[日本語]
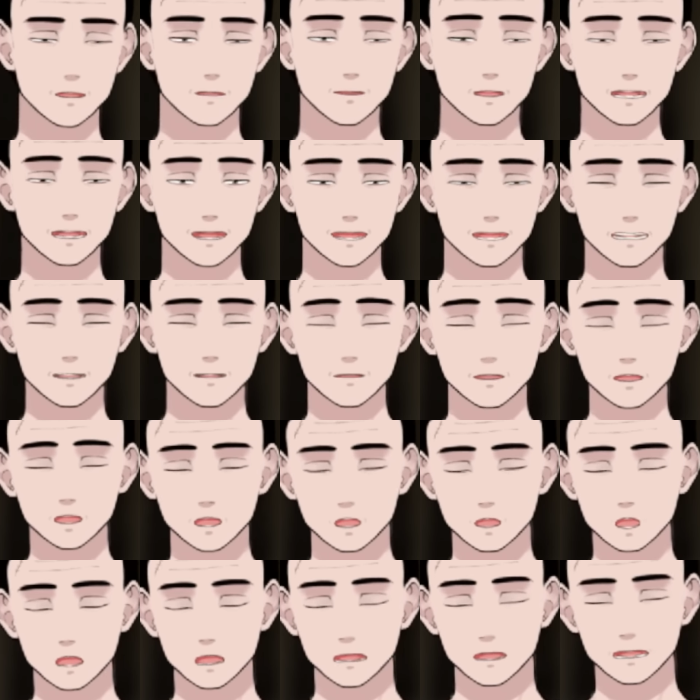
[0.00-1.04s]
あの、
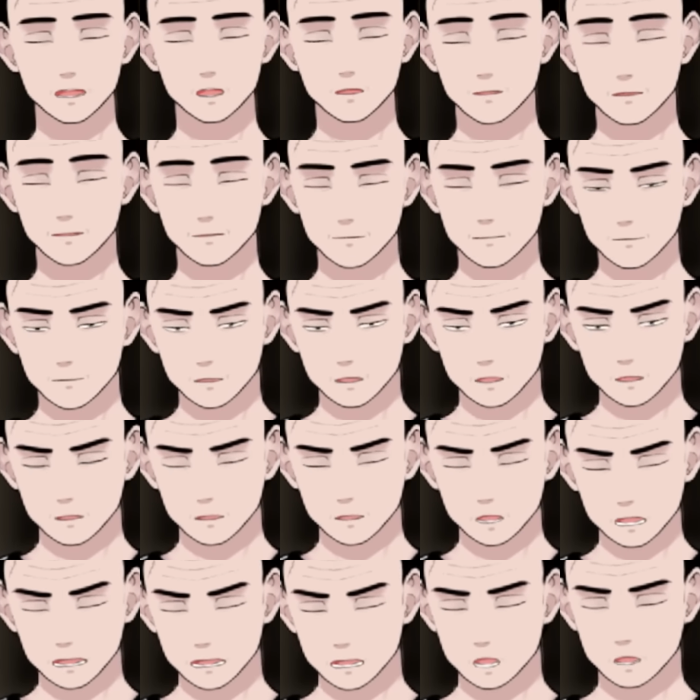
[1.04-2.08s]
声の質っていうの
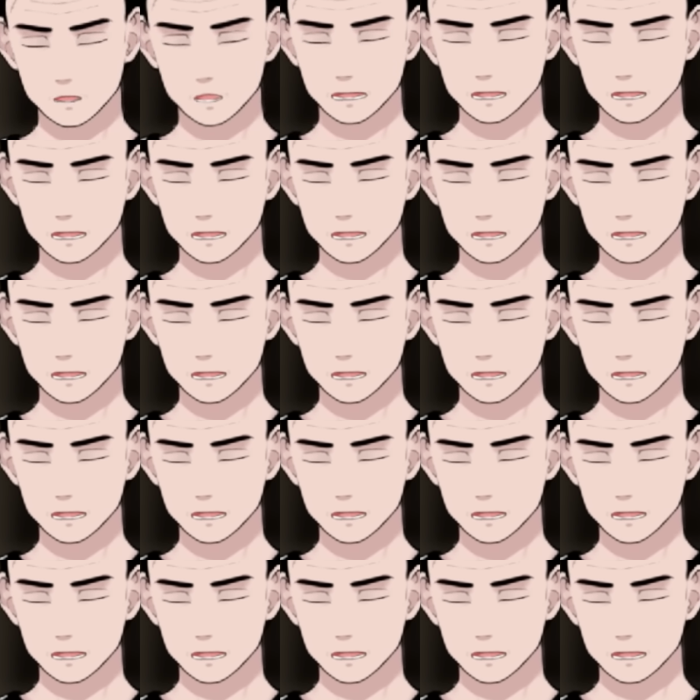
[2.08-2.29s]
は体